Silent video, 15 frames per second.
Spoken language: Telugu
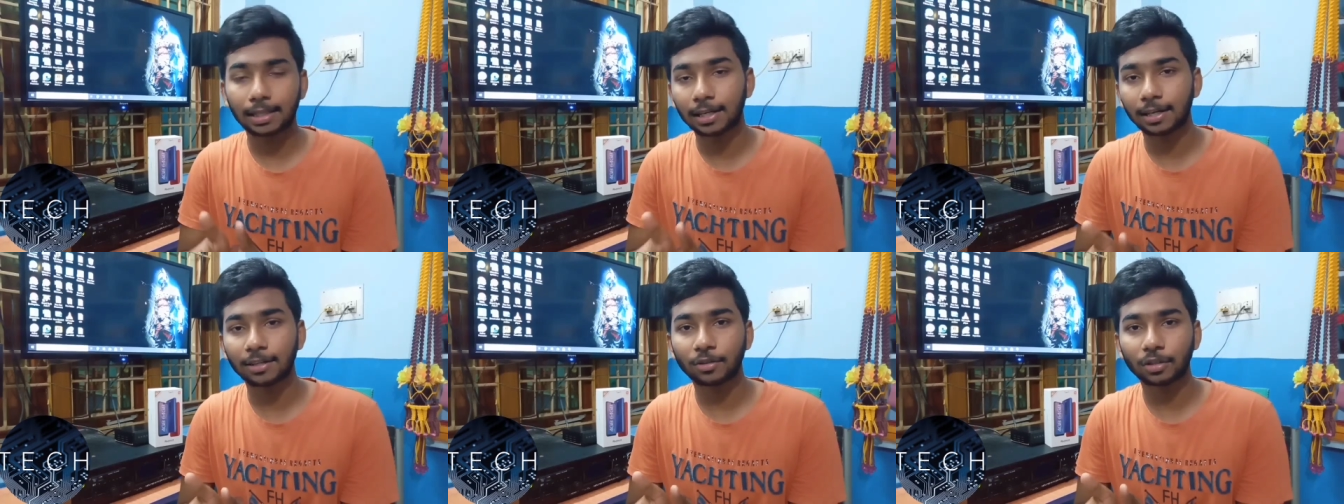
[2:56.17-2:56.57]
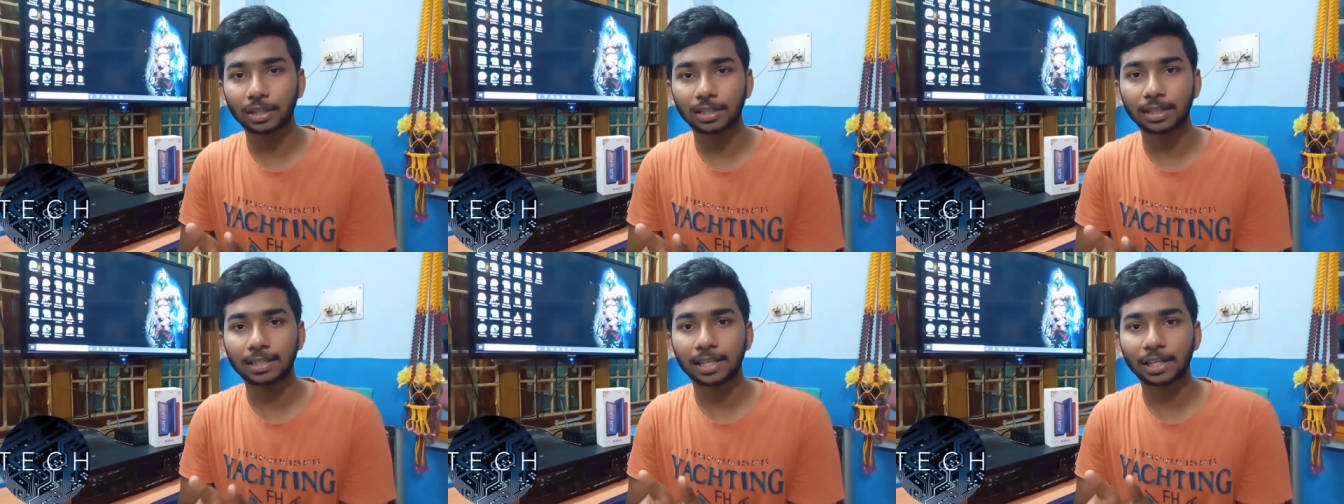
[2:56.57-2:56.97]
థిక్నెస్
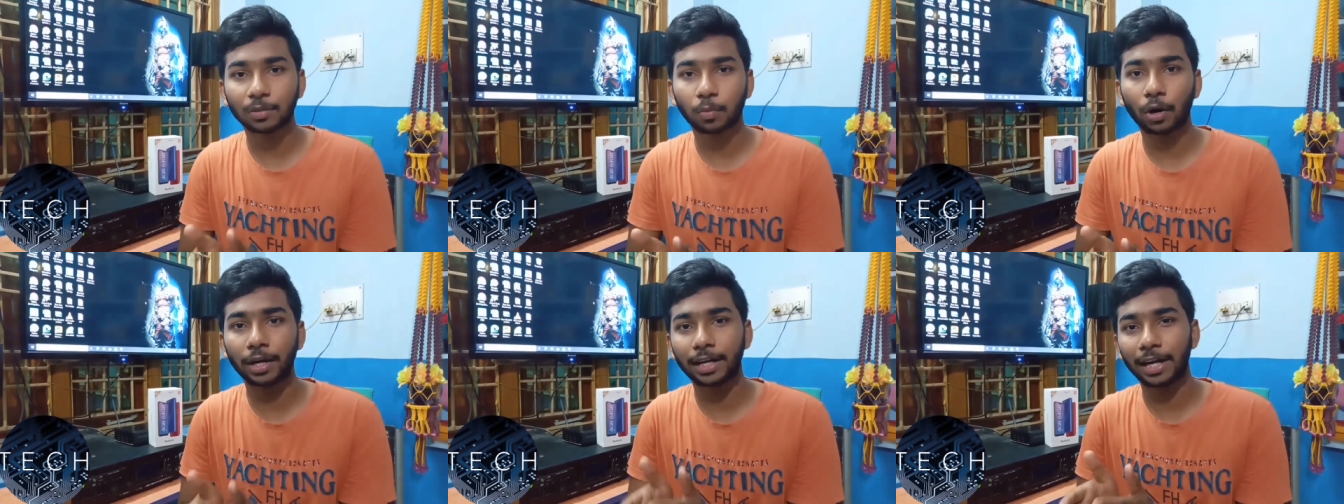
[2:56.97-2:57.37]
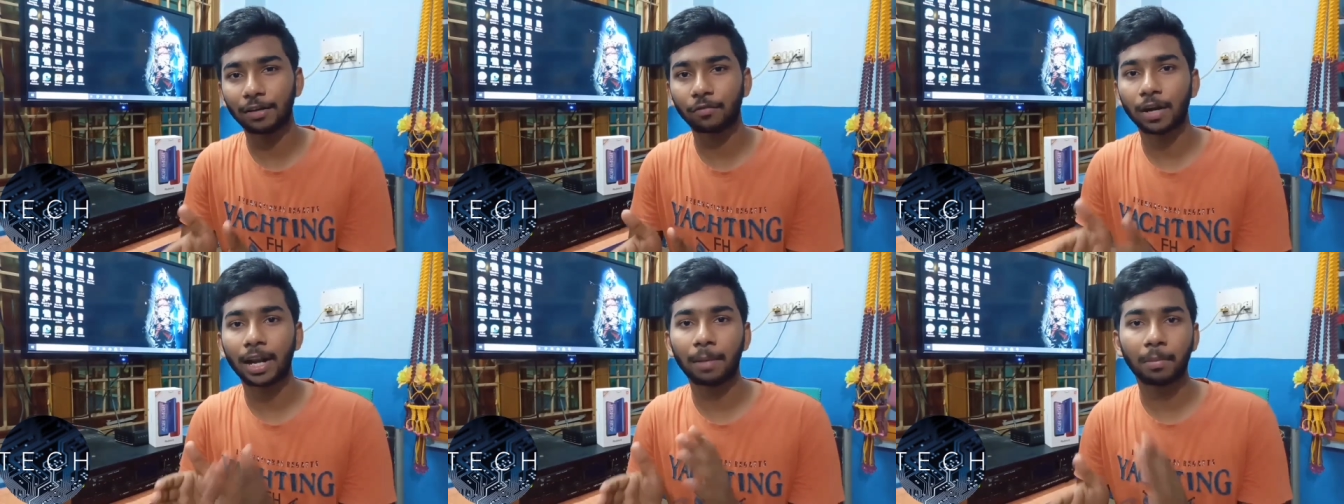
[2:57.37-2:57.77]
వచ్చేసి సిక్స్ పాయింట్
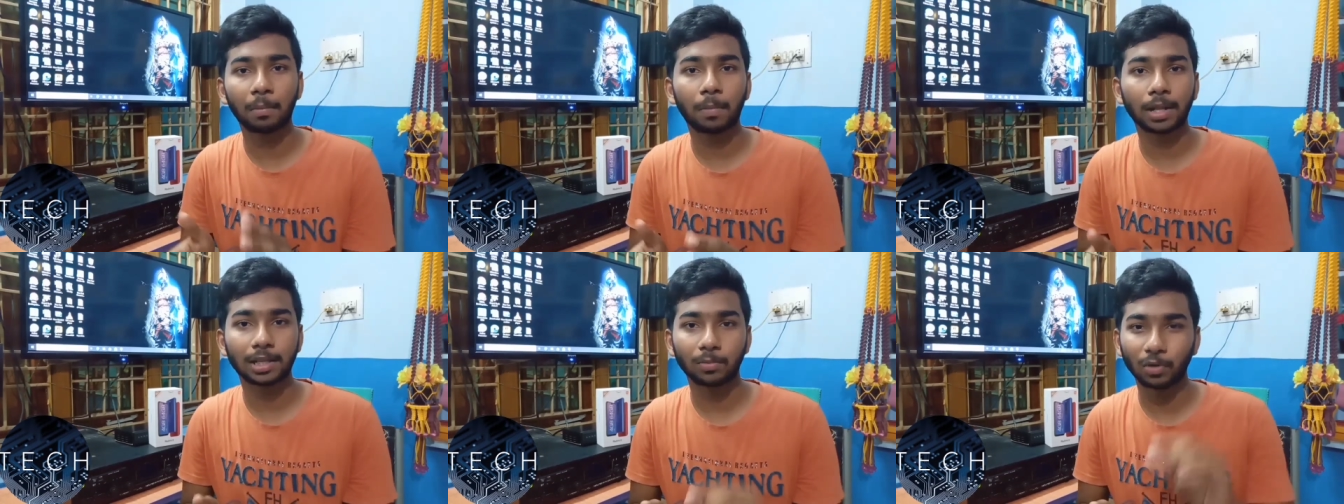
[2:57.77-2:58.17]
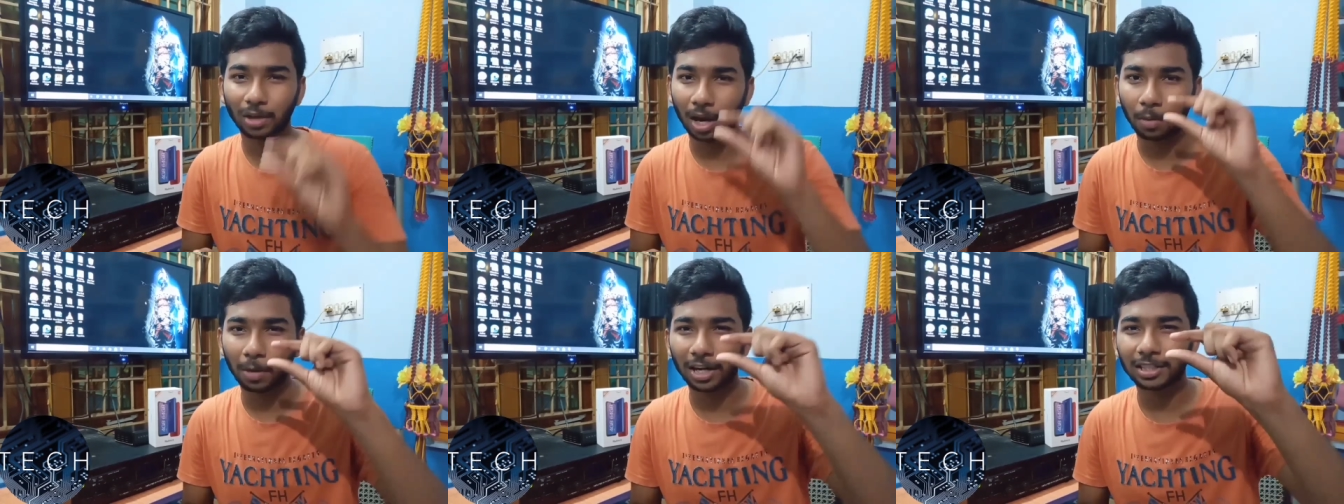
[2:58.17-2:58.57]
ఎయిట్ వన్ ఎంఎం మాత్రం
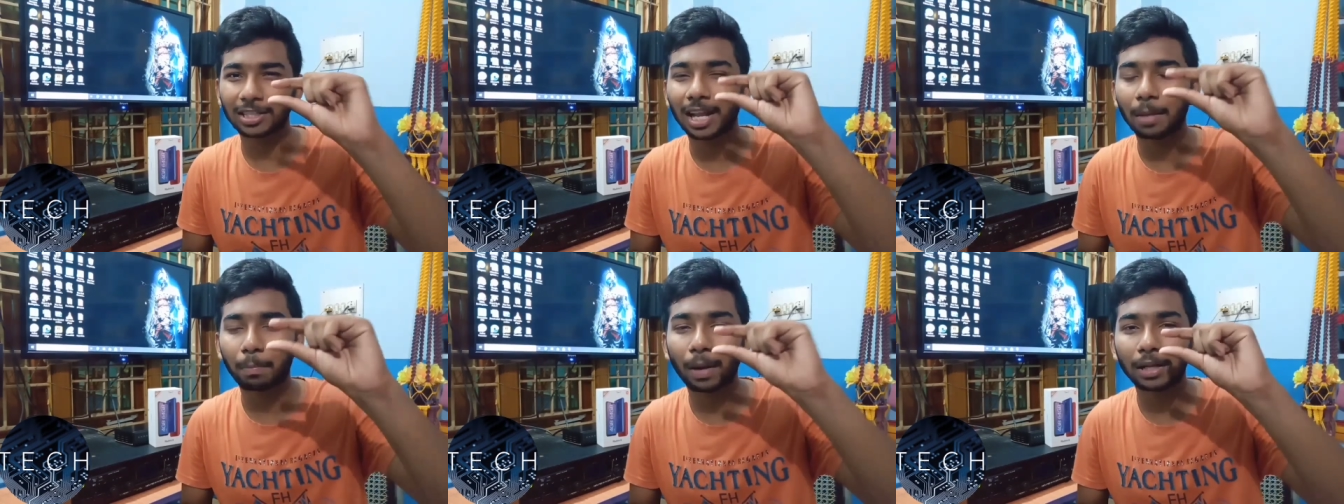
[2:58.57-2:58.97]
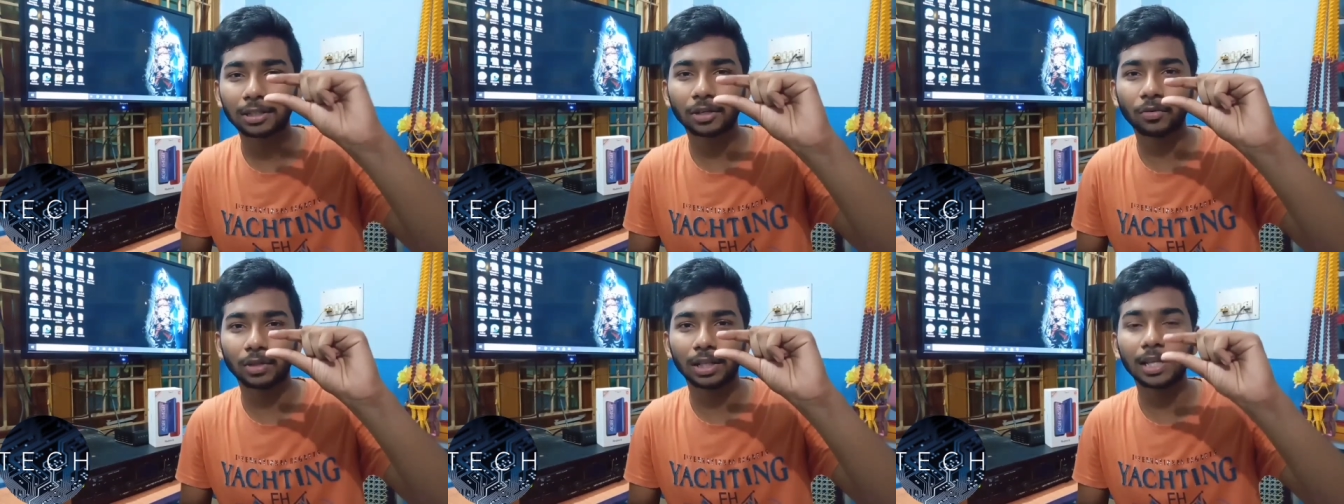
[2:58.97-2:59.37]
ఉందన్నమాట చాలా
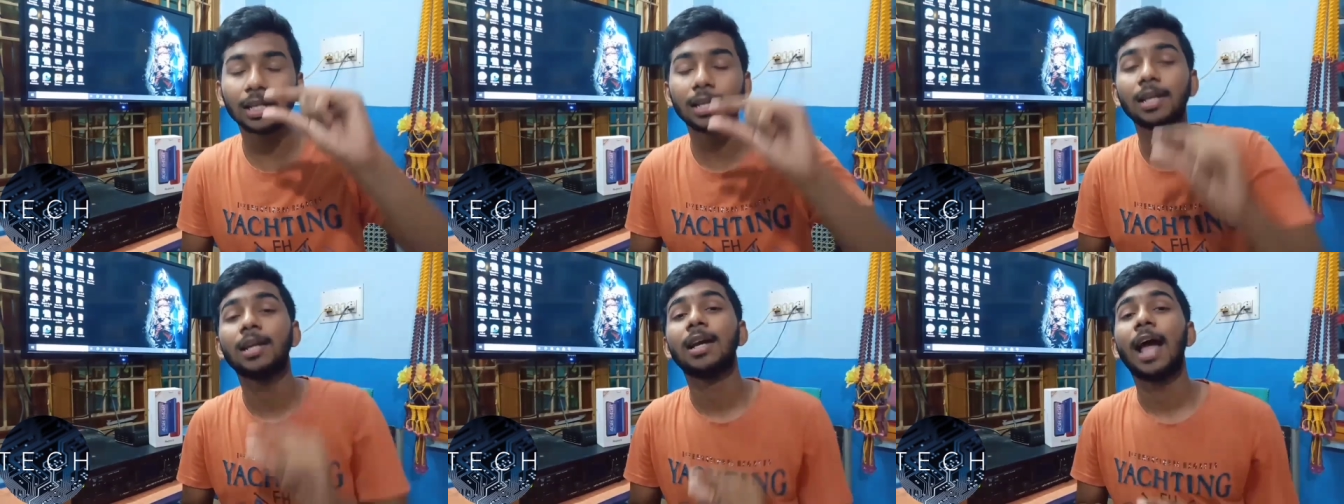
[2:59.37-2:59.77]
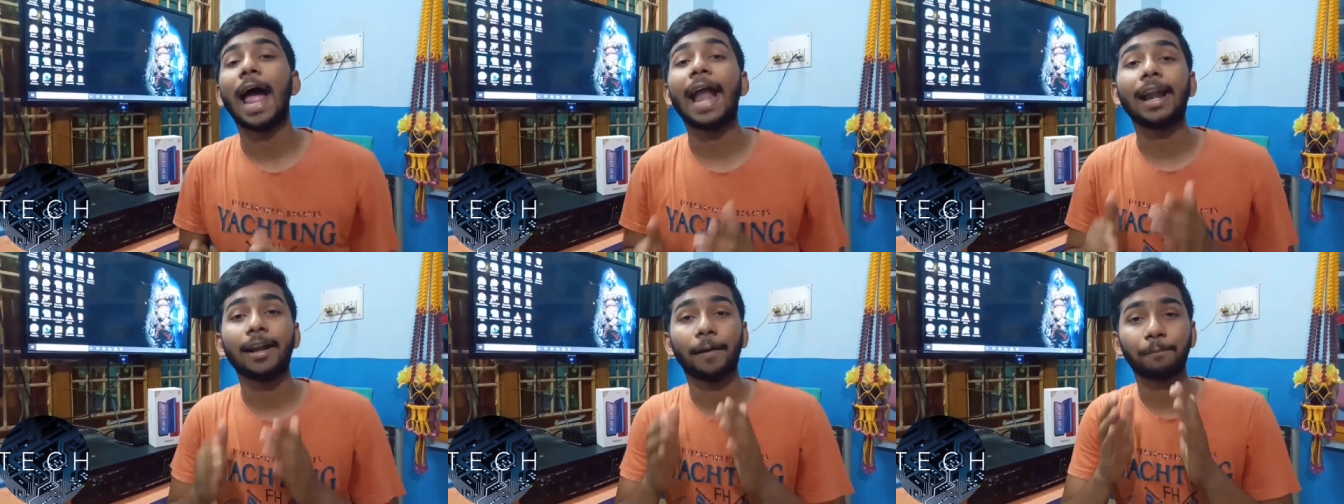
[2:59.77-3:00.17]
పల్చగా ఉంది
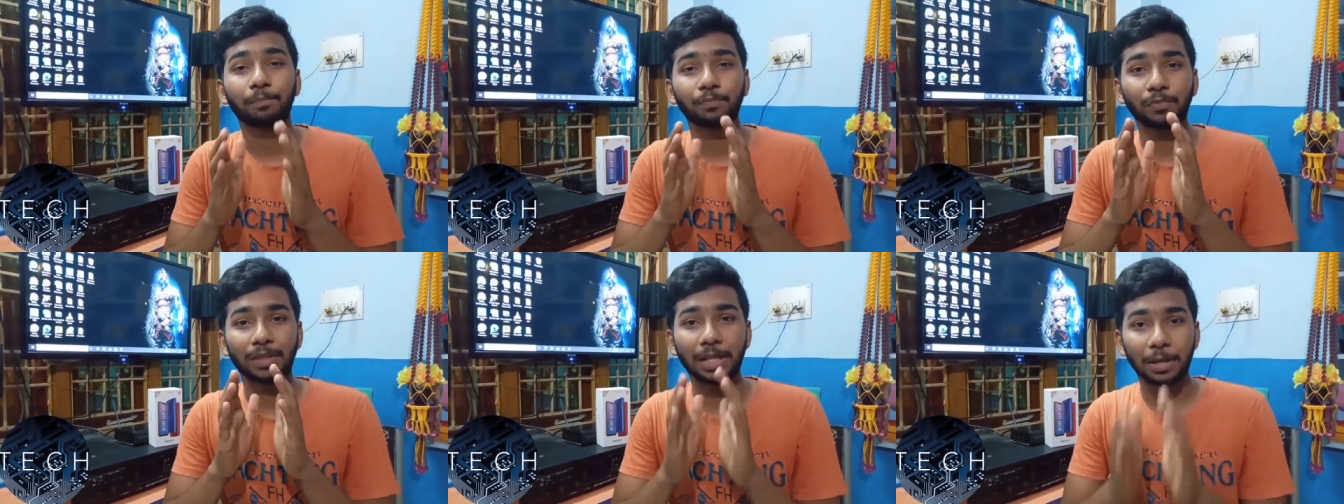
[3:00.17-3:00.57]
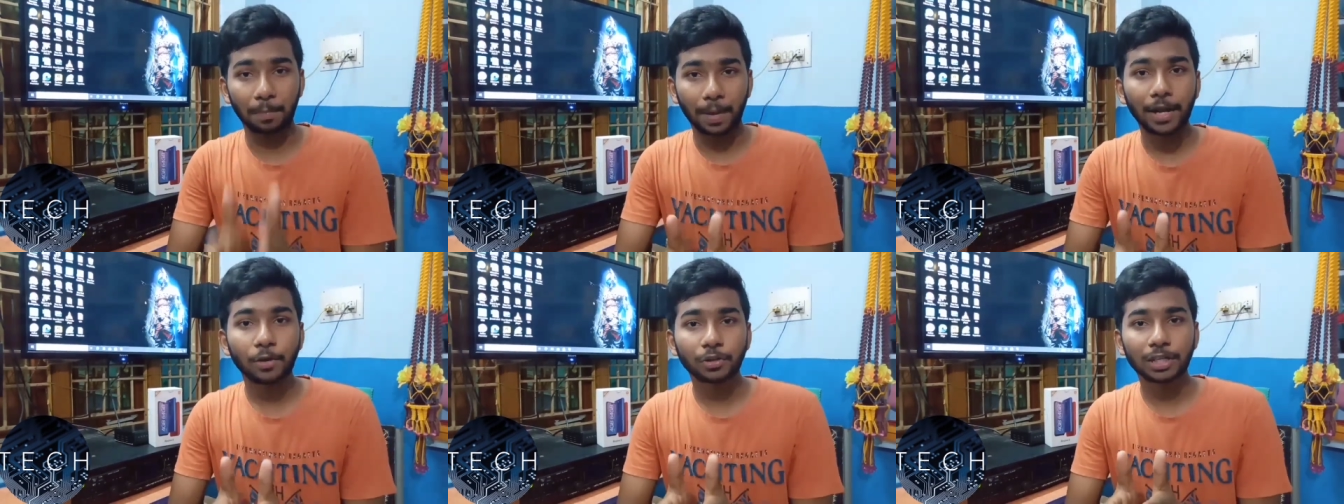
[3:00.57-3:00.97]
అండ్ దీని మెయిన్